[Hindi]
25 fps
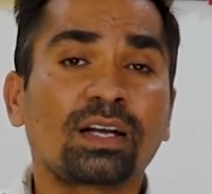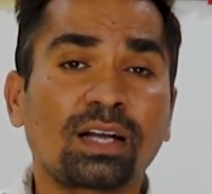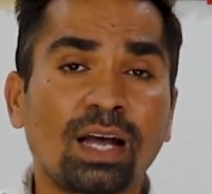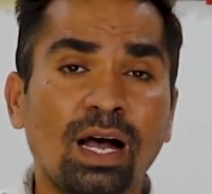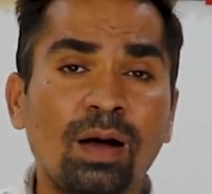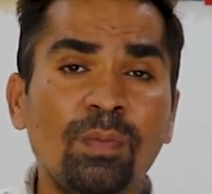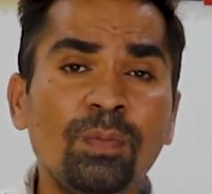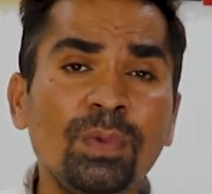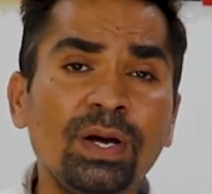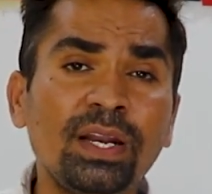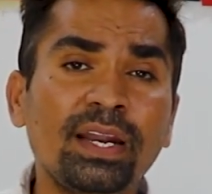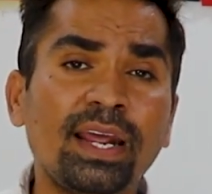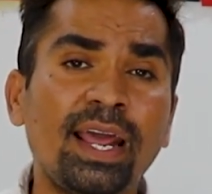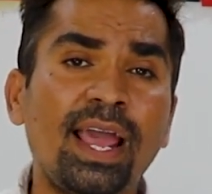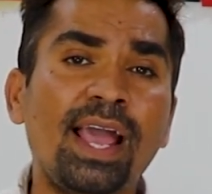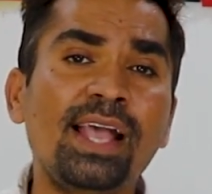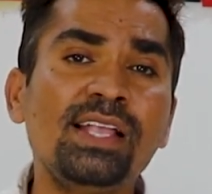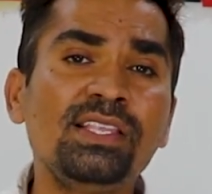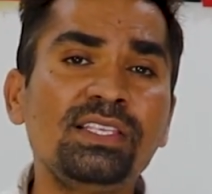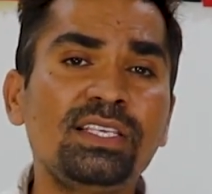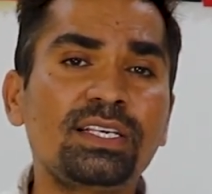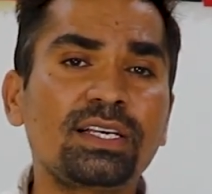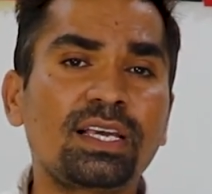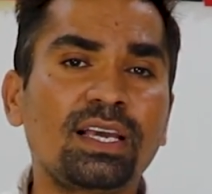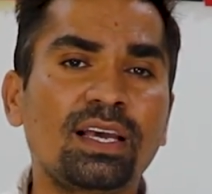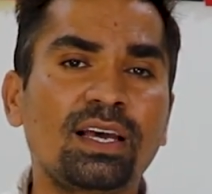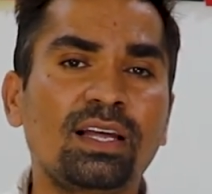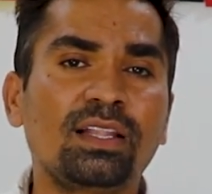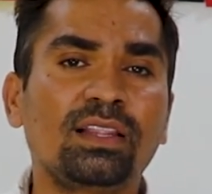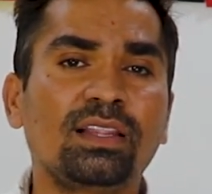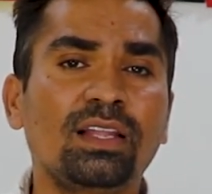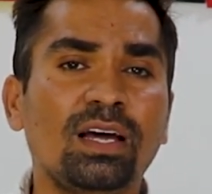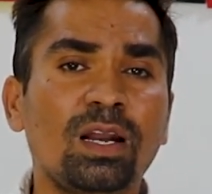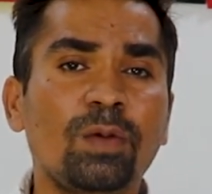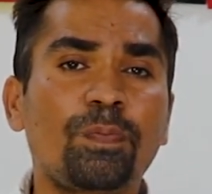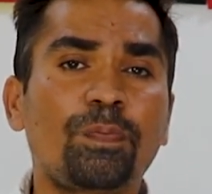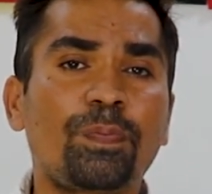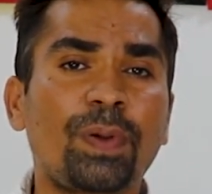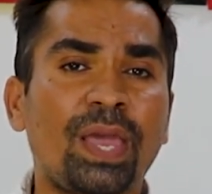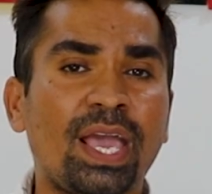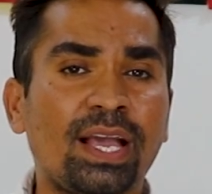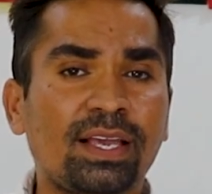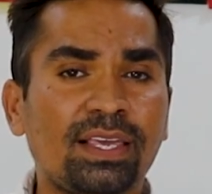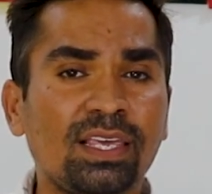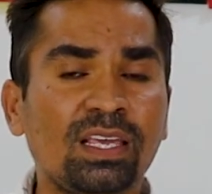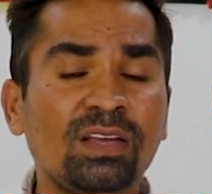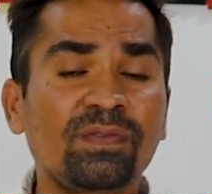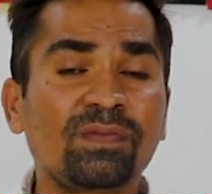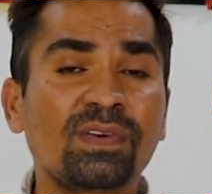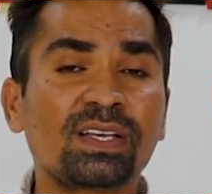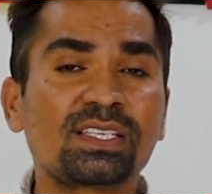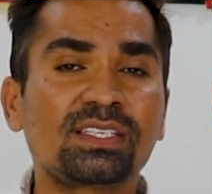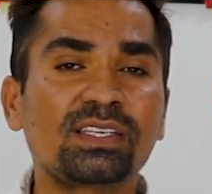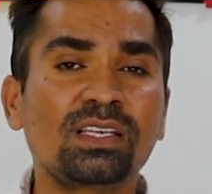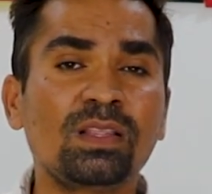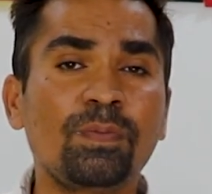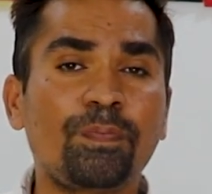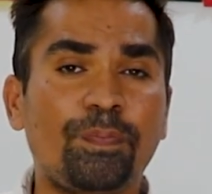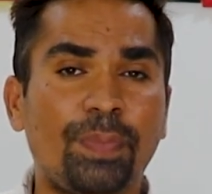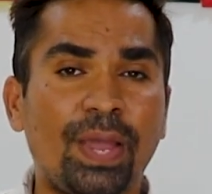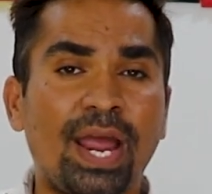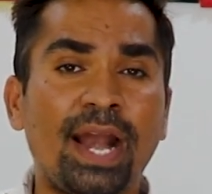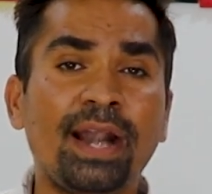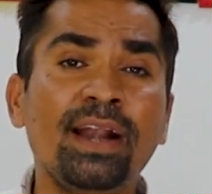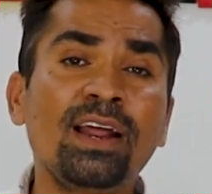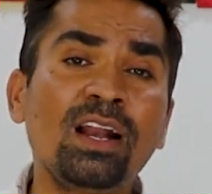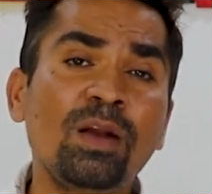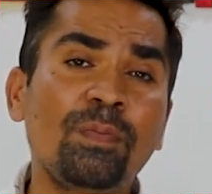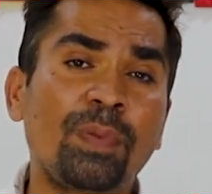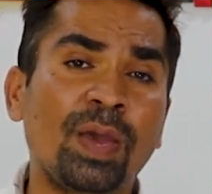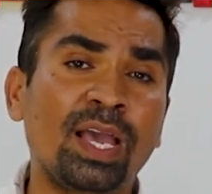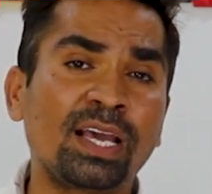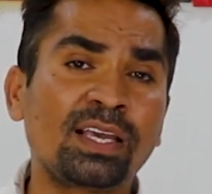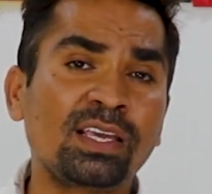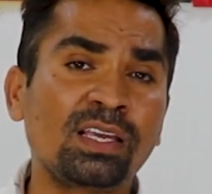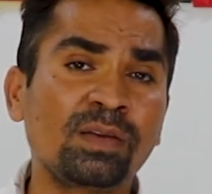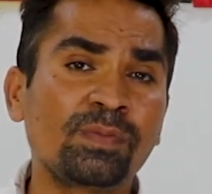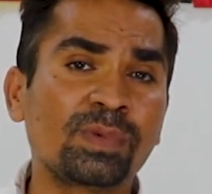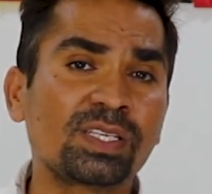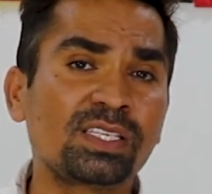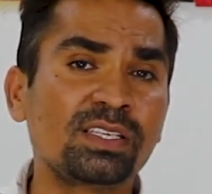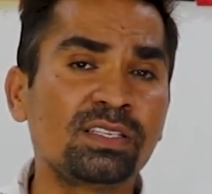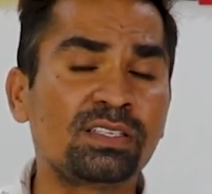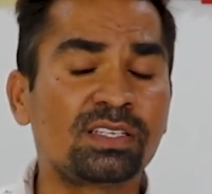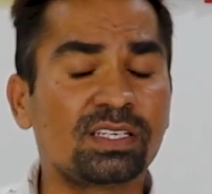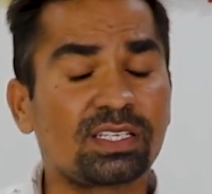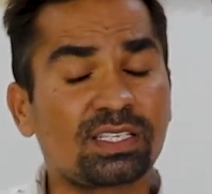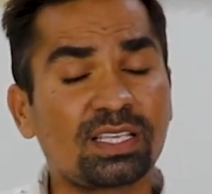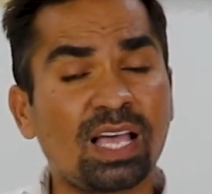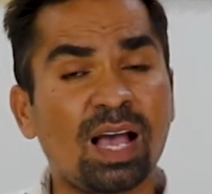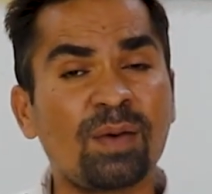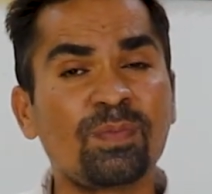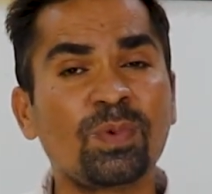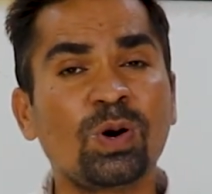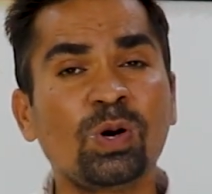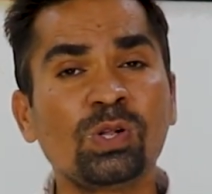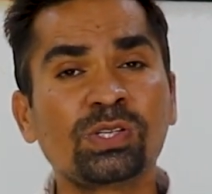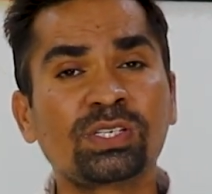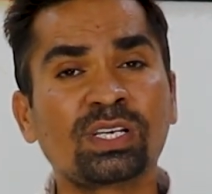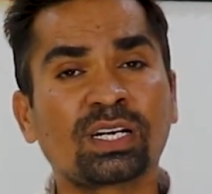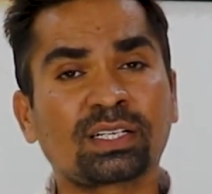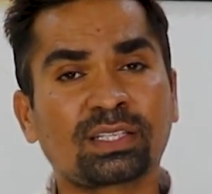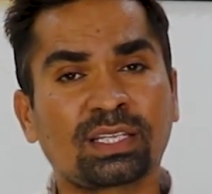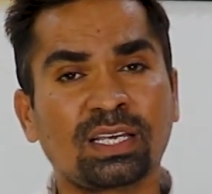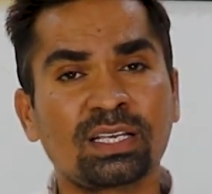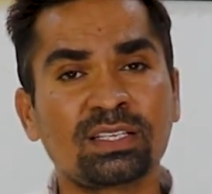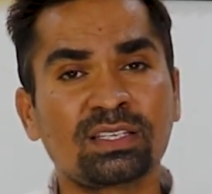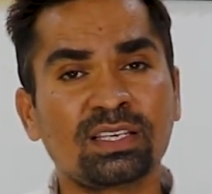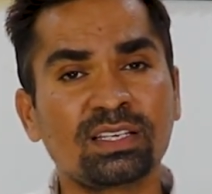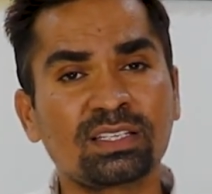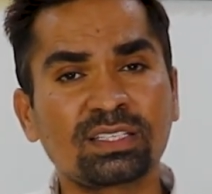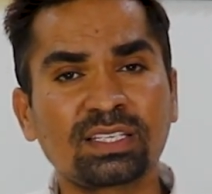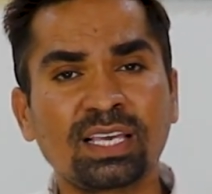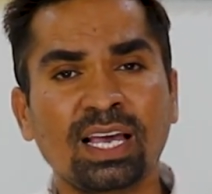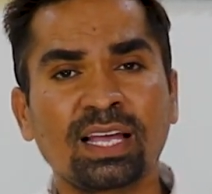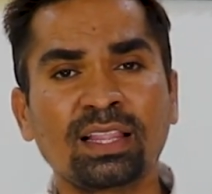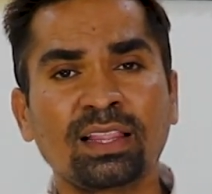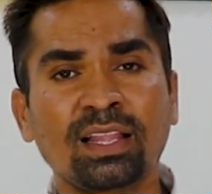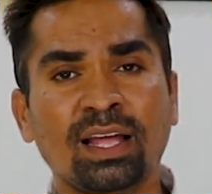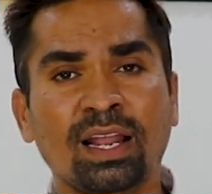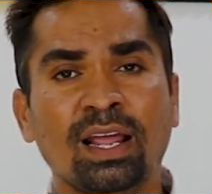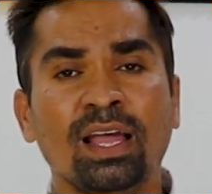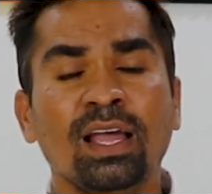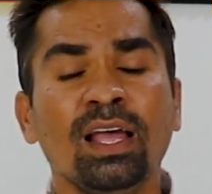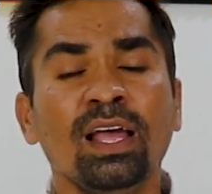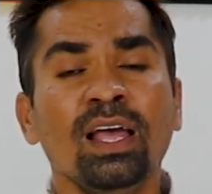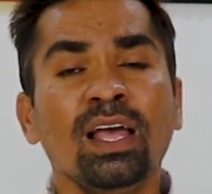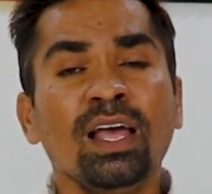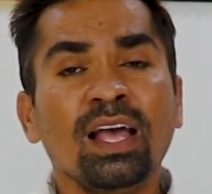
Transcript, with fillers: कम रेंज के अंदर पैकिंग मशीन पैडल पैकिंग मशीन जिसे आप बोल सकते हैं जिसके अंदर